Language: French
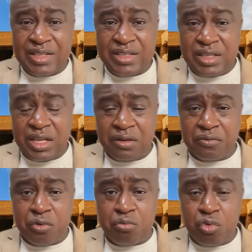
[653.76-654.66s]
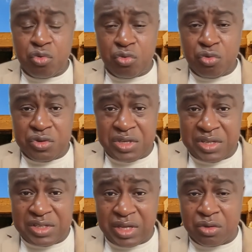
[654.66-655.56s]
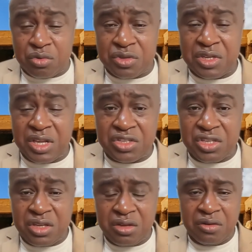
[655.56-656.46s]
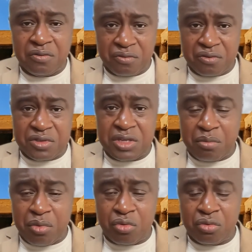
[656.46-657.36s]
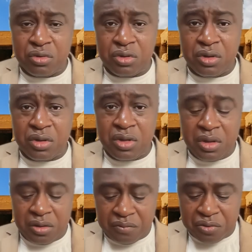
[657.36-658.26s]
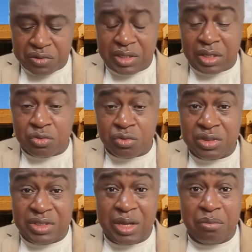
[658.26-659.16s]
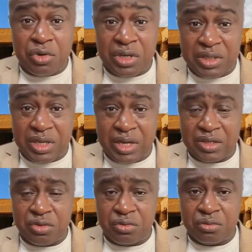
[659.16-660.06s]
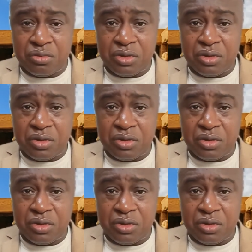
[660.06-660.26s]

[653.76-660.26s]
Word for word: Si vos mots utilisent ces deux énergies, c'est bon. Vous êtes dans une très bonne interaction